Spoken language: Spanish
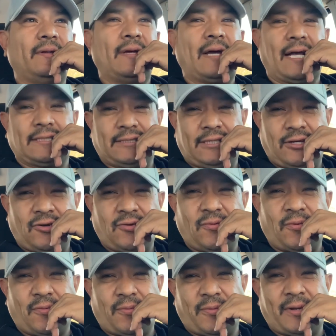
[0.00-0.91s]
así
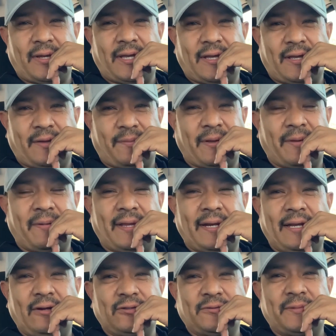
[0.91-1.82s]
como me,
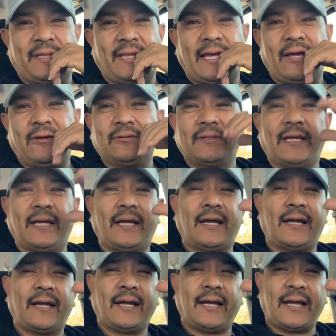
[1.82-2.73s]
ven en los videos, que
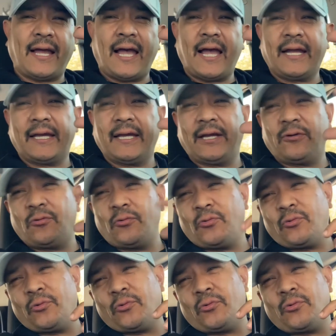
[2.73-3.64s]
jajaja, que
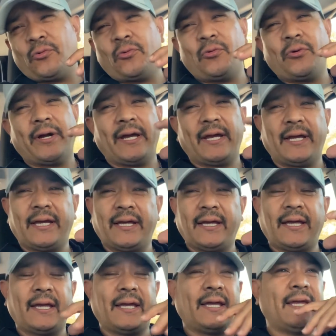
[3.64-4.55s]
jujuju,
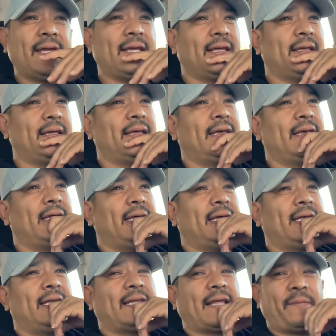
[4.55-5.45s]
jejeje,
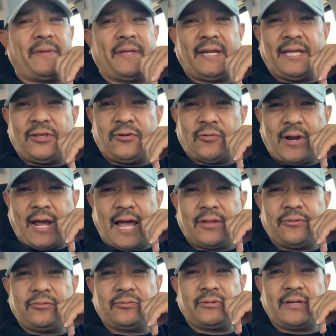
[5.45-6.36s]
también he
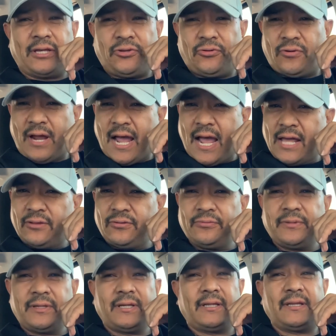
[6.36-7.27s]
llorado, he llorado,
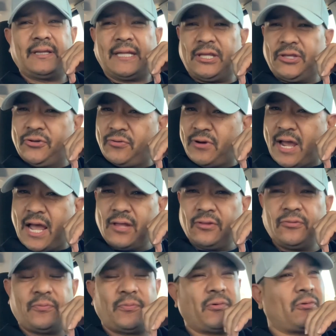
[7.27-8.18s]
mi gente, he
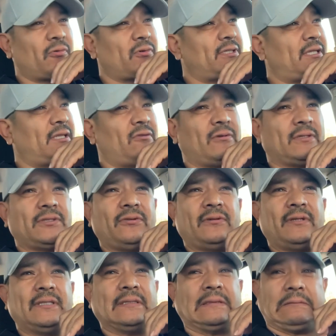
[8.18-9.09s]
llorado por
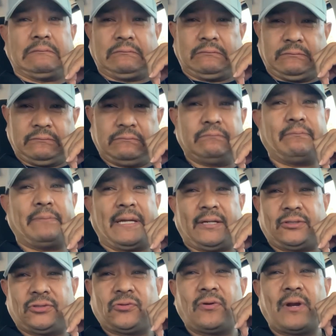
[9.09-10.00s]
situaciones
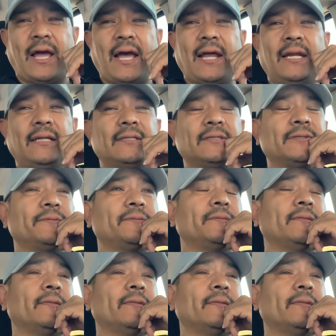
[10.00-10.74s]
personales.